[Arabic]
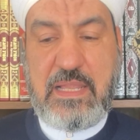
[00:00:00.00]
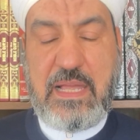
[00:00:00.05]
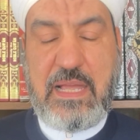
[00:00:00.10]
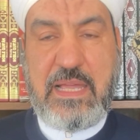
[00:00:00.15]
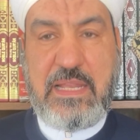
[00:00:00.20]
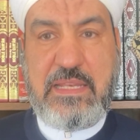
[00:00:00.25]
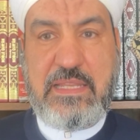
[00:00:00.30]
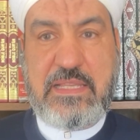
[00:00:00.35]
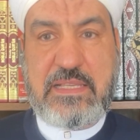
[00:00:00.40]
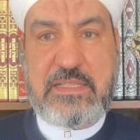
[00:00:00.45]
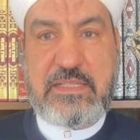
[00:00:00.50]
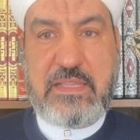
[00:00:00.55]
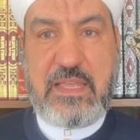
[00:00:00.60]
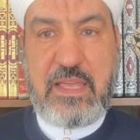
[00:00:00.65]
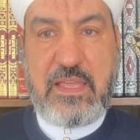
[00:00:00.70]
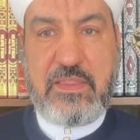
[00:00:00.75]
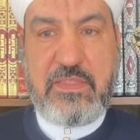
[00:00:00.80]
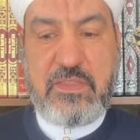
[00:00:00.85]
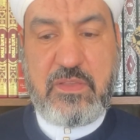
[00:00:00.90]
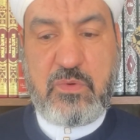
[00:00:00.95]
أن
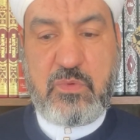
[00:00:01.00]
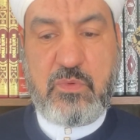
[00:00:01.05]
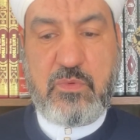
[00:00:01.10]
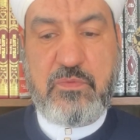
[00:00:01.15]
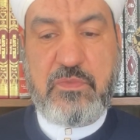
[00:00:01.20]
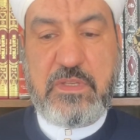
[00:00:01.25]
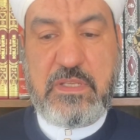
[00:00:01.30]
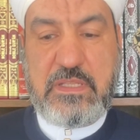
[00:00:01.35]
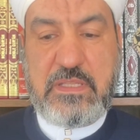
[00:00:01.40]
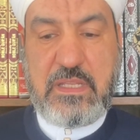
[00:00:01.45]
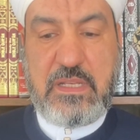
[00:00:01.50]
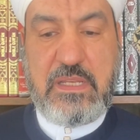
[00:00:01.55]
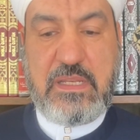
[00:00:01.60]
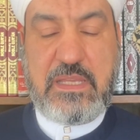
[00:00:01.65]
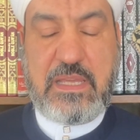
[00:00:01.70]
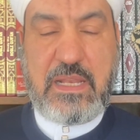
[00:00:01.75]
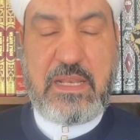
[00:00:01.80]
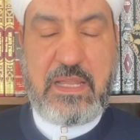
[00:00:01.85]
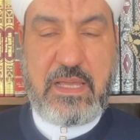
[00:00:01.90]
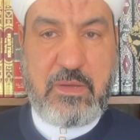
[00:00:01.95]
يستأذنوا في
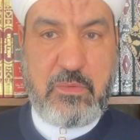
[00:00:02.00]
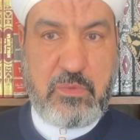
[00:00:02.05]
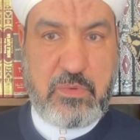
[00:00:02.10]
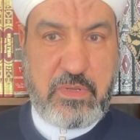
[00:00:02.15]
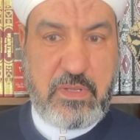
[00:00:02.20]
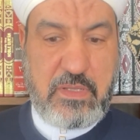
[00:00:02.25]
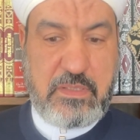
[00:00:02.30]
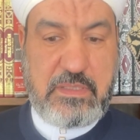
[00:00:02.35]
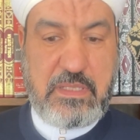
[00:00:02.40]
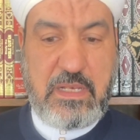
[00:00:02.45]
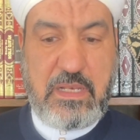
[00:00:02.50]
تلك العورات